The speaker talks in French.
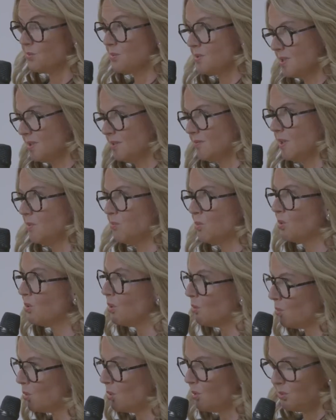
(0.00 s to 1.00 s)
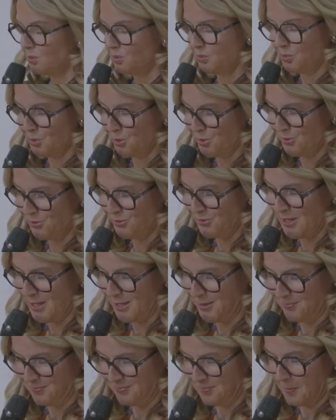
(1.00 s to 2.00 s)
c'est vraiment comment on peut le faire.
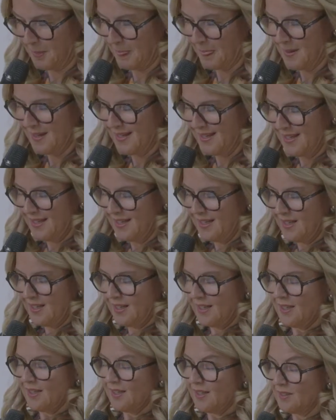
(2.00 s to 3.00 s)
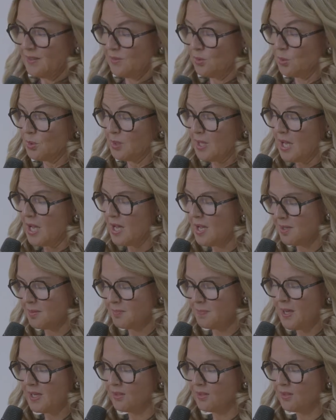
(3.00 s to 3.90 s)
Donc, par